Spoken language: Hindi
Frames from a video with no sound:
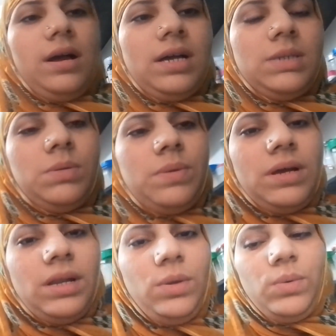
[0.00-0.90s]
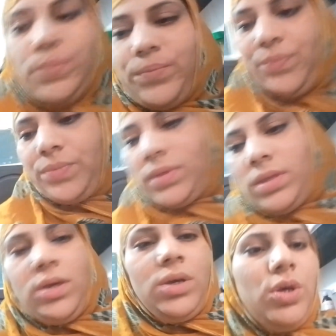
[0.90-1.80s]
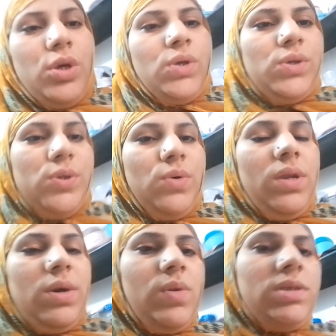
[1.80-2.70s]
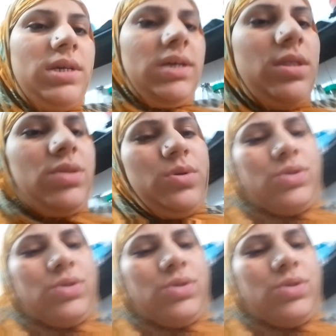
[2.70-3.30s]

आज मैं बना रही हूँ छोले कुलचे तो